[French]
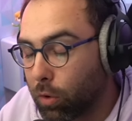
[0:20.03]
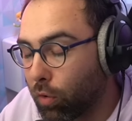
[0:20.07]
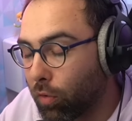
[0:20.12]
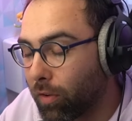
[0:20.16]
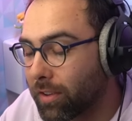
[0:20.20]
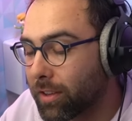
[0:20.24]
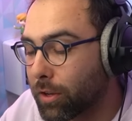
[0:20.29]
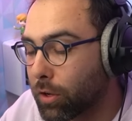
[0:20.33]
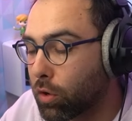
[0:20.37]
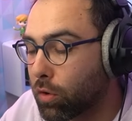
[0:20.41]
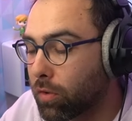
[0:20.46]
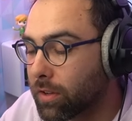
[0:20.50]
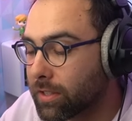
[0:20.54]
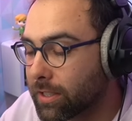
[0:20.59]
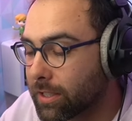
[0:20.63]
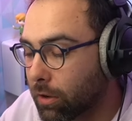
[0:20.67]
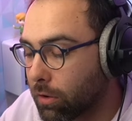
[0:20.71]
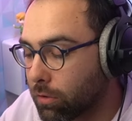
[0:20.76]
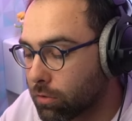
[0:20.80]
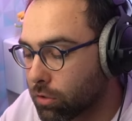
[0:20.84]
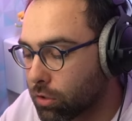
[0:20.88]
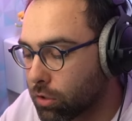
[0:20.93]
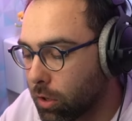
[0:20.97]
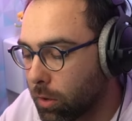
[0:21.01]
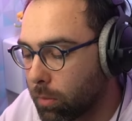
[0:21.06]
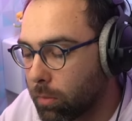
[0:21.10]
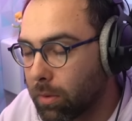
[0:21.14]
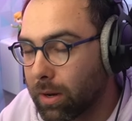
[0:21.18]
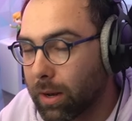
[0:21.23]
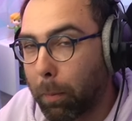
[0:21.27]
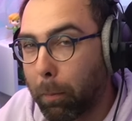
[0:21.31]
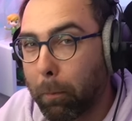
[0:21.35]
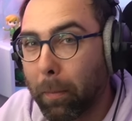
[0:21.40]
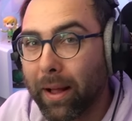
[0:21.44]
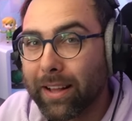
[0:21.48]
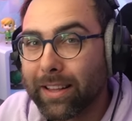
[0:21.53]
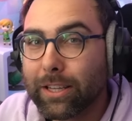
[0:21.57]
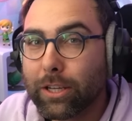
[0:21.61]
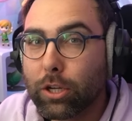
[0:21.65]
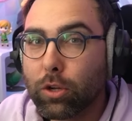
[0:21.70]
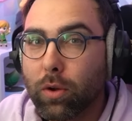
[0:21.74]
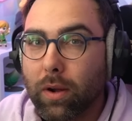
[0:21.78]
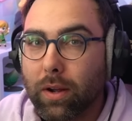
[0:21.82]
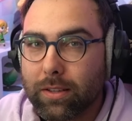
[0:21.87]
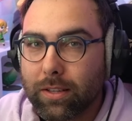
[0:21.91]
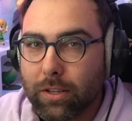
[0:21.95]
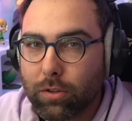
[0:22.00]
On va découvrir ça ensemble. La
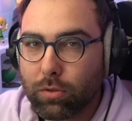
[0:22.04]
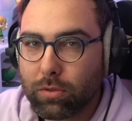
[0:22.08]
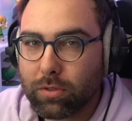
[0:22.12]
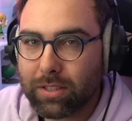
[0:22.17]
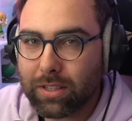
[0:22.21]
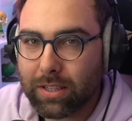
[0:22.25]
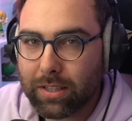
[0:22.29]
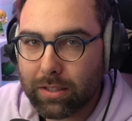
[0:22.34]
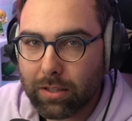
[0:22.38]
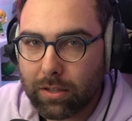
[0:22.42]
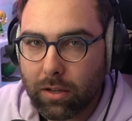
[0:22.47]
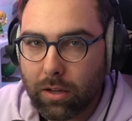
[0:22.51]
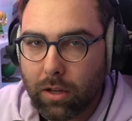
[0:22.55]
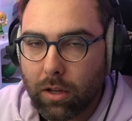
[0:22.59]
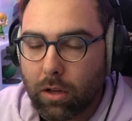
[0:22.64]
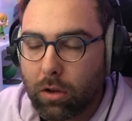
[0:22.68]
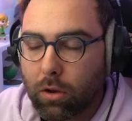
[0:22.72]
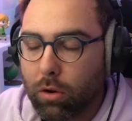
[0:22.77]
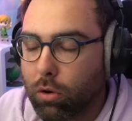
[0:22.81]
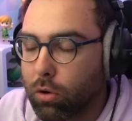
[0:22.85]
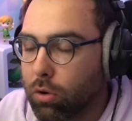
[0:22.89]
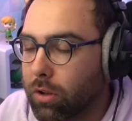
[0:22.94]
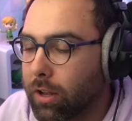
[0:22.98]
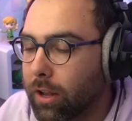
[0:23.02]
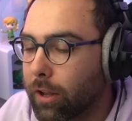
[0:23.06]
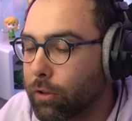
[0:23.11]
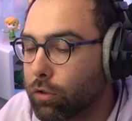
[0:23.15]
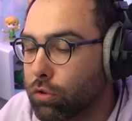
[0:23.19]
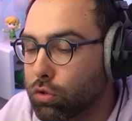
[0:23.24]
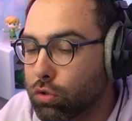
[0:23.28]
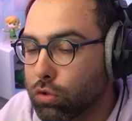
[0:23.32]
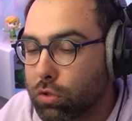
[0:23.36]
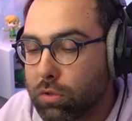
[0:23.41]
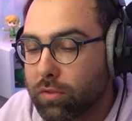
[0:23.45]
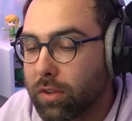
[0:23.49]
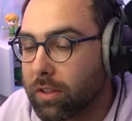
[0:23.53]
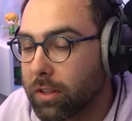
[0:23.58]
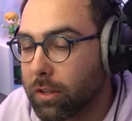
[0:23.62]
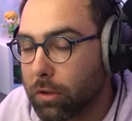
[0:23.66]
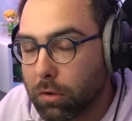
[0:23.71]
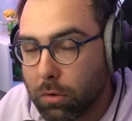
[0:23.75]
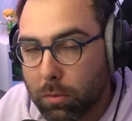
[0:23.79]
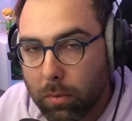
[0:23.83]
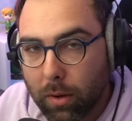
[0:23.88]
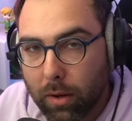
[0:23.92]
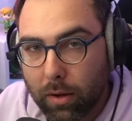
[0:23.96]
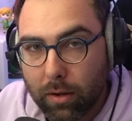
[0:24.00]
particularité du titre, au-delà de juste faire des
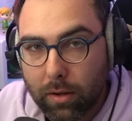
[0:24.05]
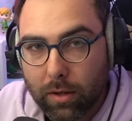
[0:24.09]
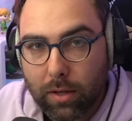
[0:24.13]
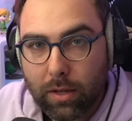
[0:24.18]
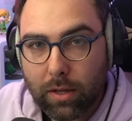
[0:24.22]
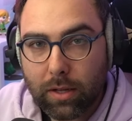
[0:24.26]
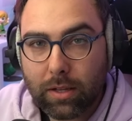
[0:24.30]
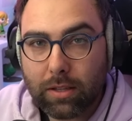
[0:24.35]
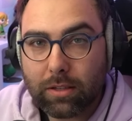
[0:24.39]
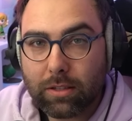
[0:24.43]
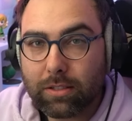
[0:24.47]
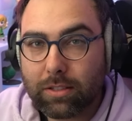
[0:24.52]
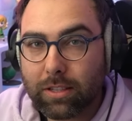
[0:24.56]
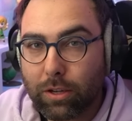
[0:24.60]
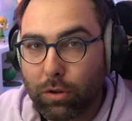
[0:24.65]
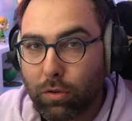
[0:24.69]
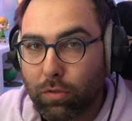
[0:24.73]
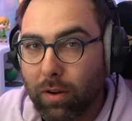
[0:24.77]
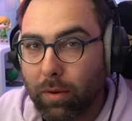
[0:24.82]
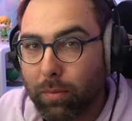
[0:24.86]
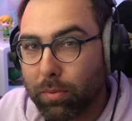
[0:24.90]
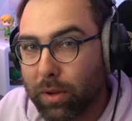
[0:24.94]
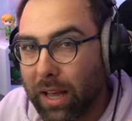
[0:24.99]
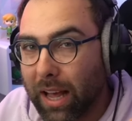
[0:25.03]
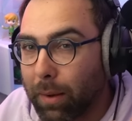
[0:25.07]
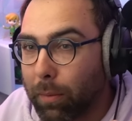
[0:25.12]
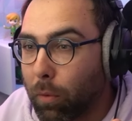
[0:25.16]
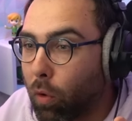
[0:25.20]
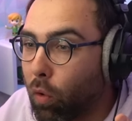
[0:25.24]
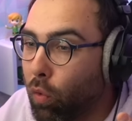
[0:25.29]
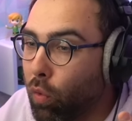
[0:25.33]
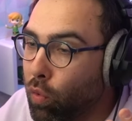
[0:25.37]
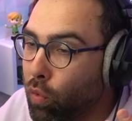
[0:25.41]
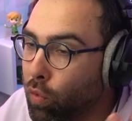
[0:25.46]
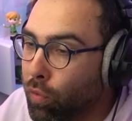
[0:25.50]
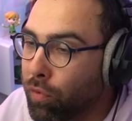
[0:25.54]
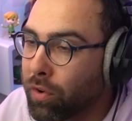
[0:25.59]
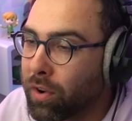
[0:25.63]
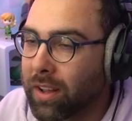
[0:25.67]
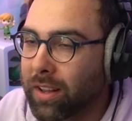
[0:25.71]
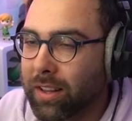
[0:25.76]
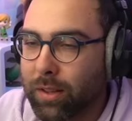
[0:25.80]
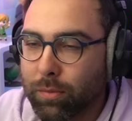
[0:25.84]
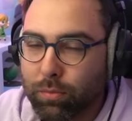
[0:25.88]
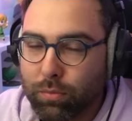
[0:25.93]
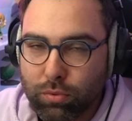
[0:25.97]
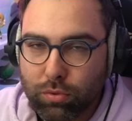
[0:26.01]
combats, c'est qu'on va carrément ouvrir
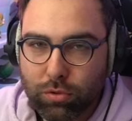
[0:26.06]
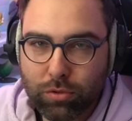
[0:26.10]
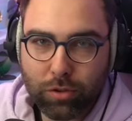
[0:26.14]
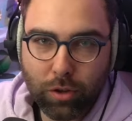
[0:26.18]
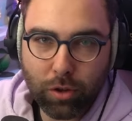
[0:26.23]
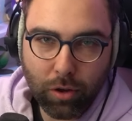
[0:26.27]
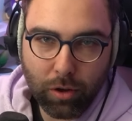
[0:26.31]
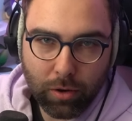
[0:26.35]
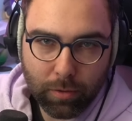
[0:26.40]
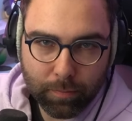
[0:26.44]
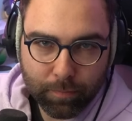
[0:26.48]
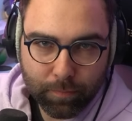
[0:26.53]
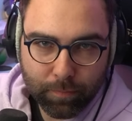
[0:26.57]
des boosters.